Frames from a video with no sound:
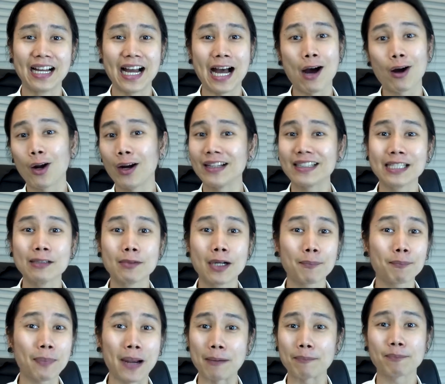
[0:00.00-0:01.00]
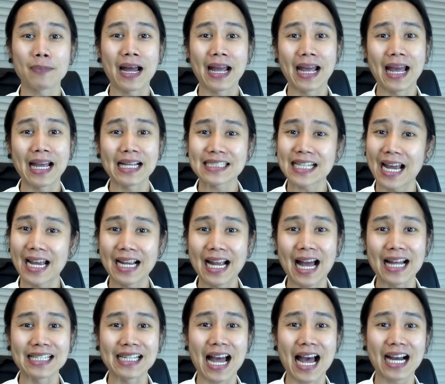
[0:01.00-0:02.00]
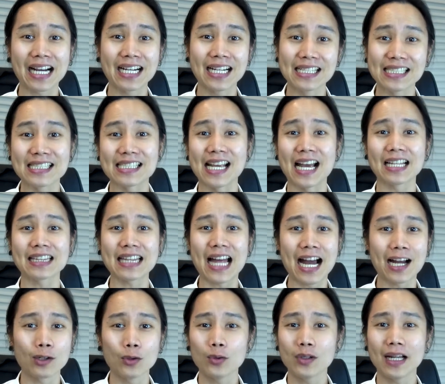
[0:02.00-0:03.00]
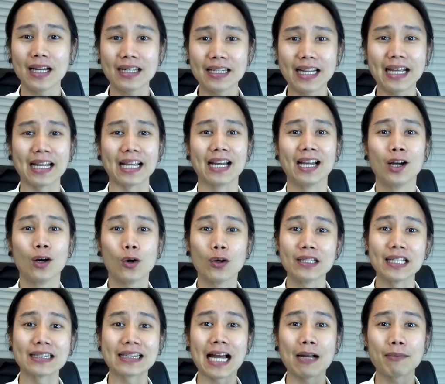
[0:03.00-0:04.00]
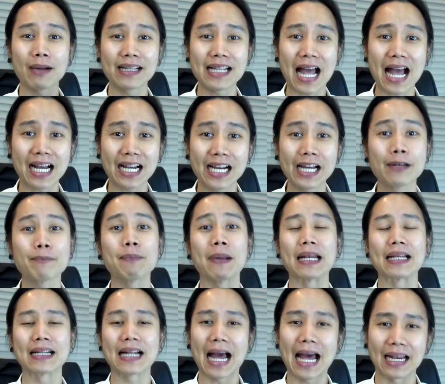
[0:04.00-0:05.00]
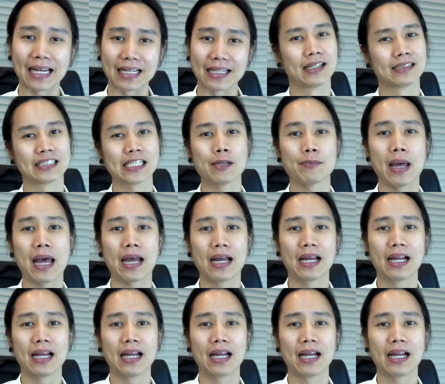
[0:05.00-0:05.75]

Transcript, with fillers: เออลเอกทึมก็ปรับไปให้ใช้งานยากขึ้น เสียตังค์นู่นนั่นนี่ คนติดตามก็ยากขึ้นปิดกั้นใช่ไหม